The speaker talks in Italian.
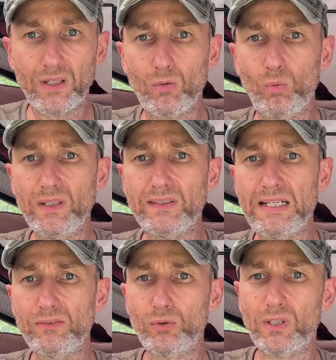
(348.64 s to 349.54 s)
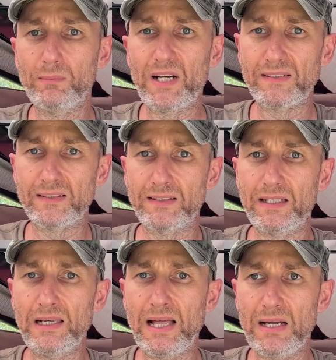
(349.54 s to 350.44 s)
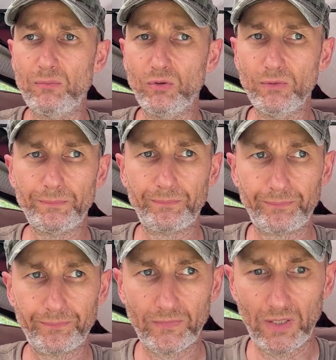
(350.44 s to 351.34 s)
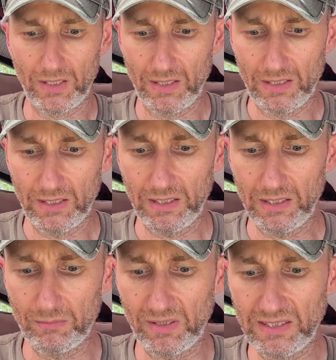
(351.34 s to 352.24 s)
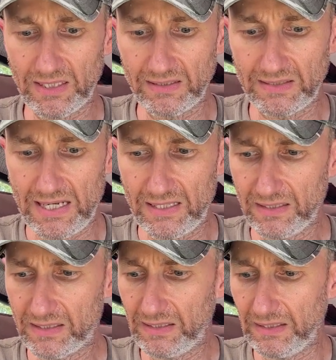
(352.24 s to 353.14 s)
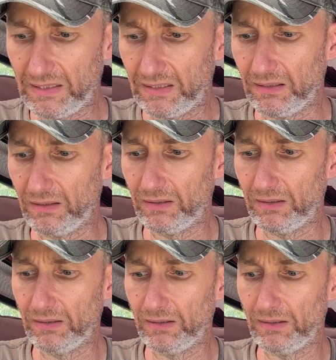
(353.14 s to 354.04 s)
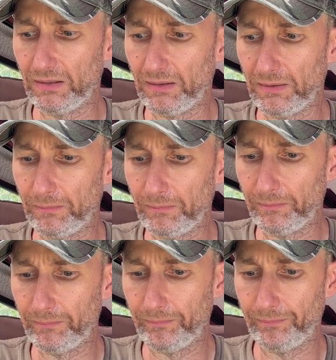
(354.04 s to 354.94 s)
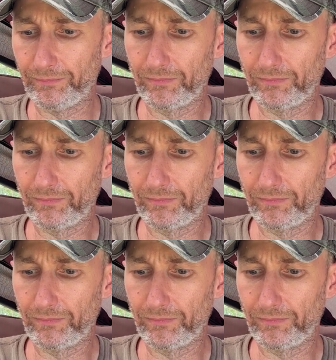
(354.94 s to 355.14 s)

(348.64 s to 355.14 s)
quel tanto che basta dall'amo in maniera tale che ehm,